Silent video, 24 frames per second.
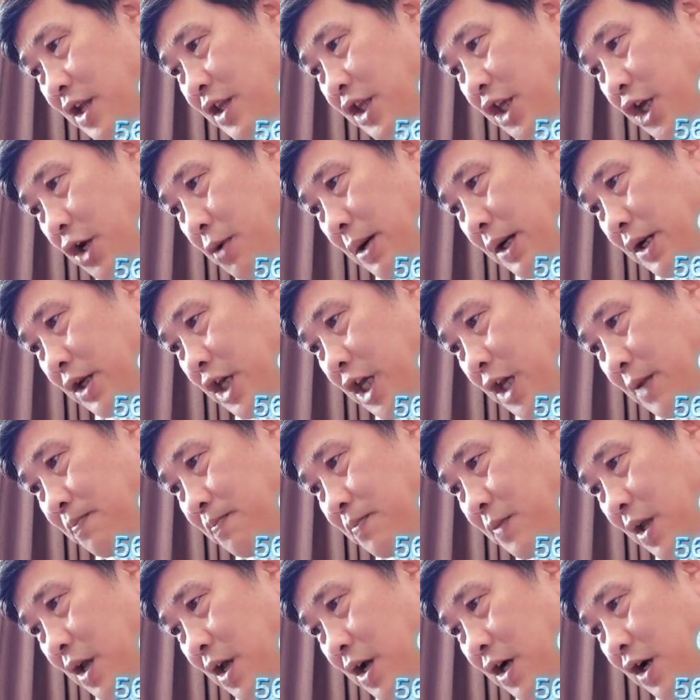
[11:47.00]
Tiểu bạch kiểm
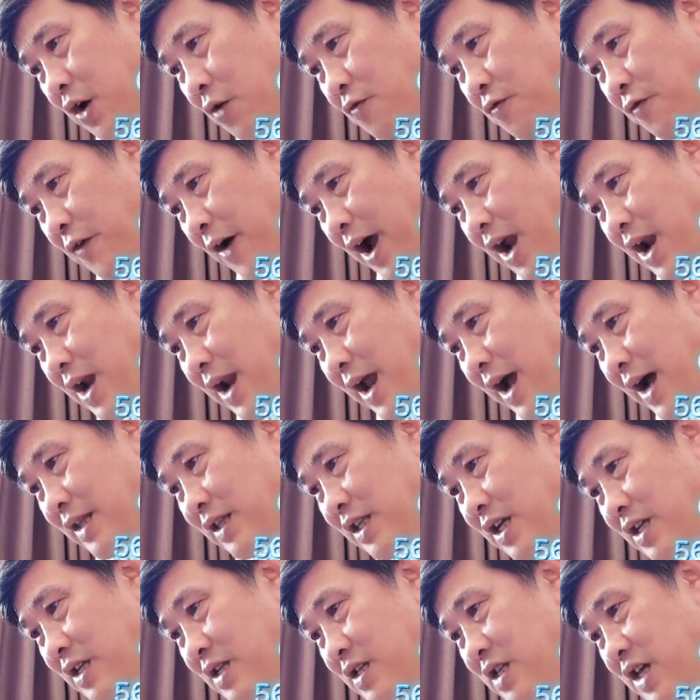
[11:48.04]
không phải là
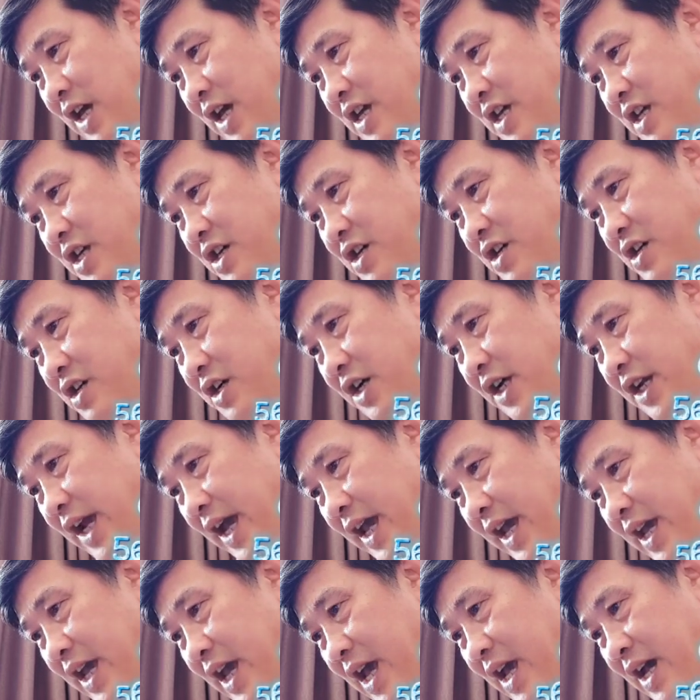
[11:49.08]
thích dây dưa người
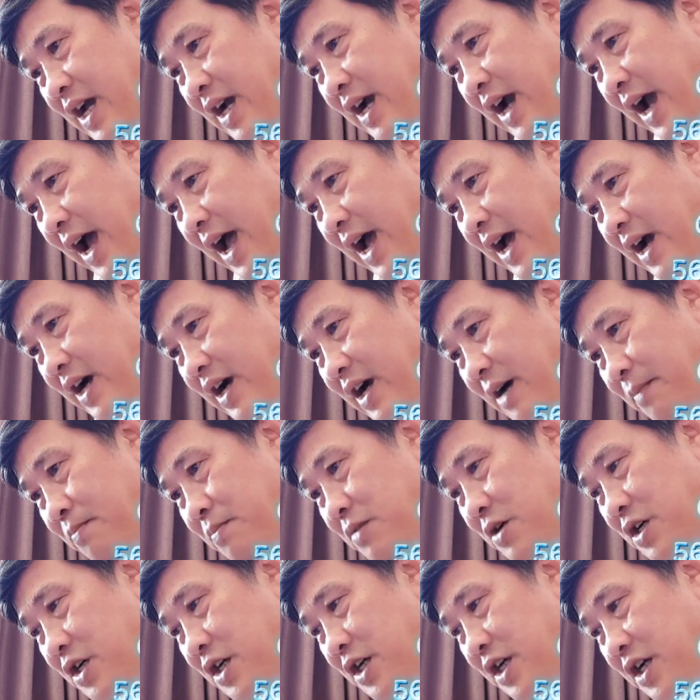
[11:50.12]
này, gạ
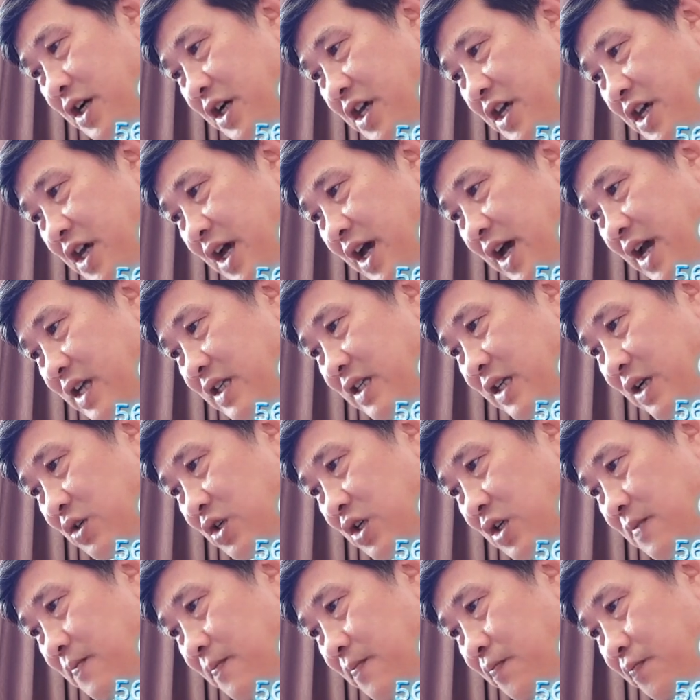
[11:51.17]
gẫm người kia hay sao
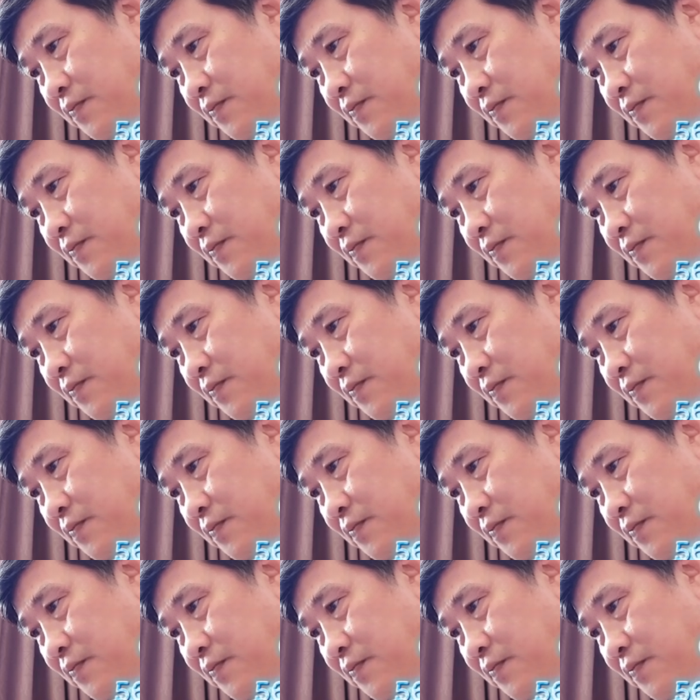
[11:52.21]
chứ?